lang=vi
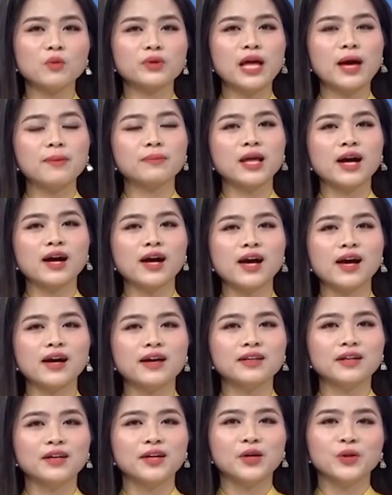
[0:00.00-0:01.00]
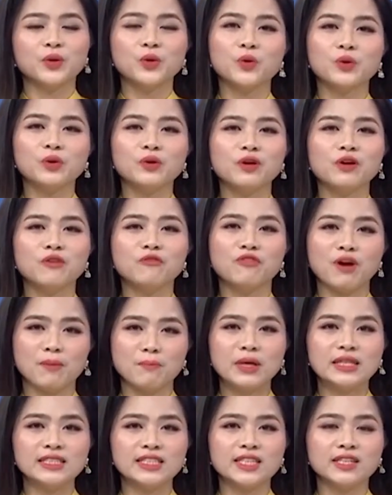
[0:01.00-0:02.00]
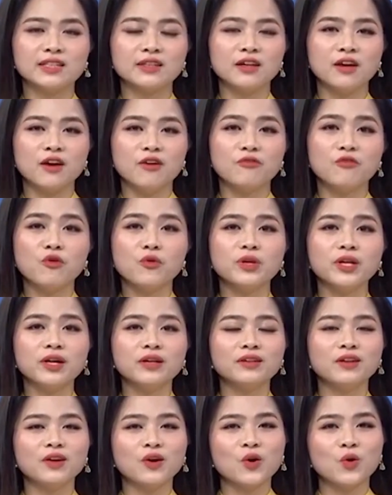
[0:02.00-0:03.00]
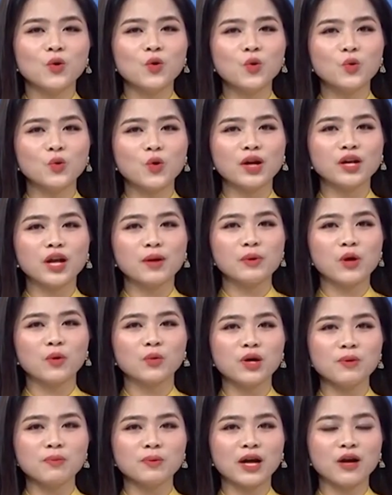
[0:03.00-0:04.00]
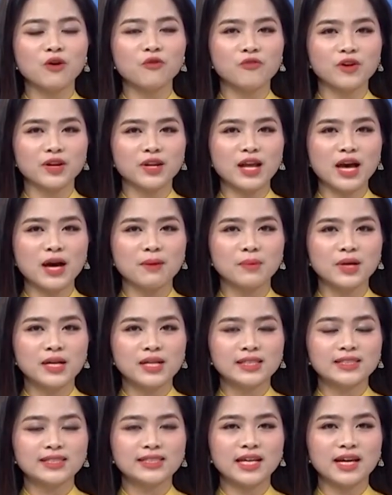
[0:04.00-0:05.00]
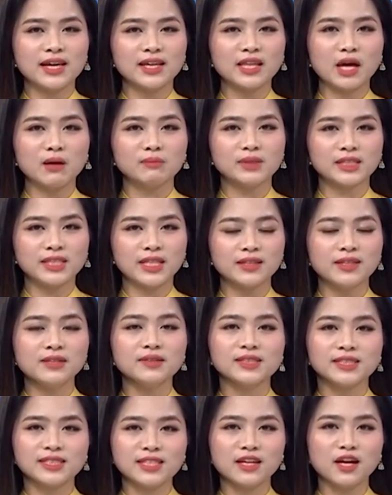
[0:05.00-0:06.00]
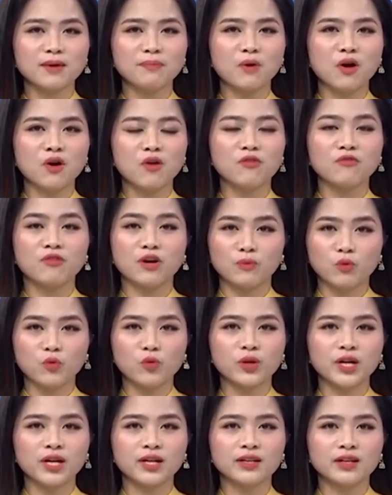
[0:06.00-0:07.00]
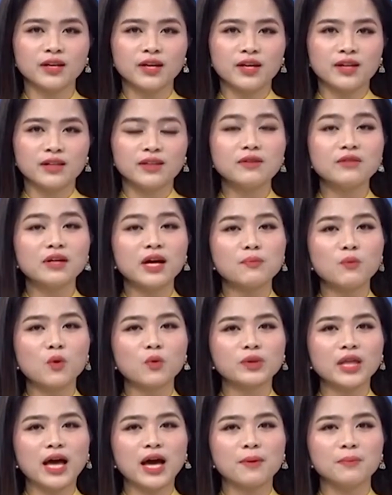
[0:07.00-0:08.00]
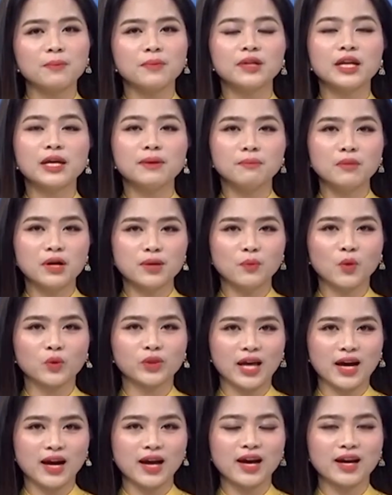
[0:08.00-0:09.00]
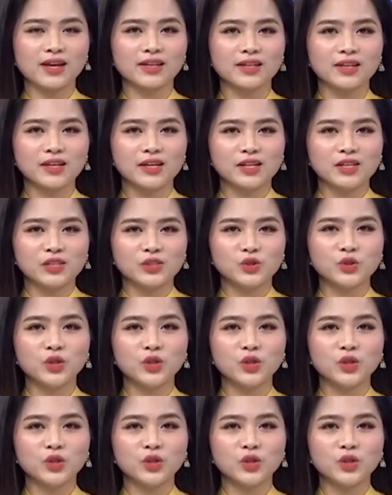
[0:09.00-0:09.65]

ngày 8 tháng 2, Thủ tướng Phạm Minh Chính, Phu Nhân cùng đoàn đại biểu cấp cao Việt Nam sẽ thăm chính thức Singapore và Brunei từ ngày 8 đến 11 tháng 2.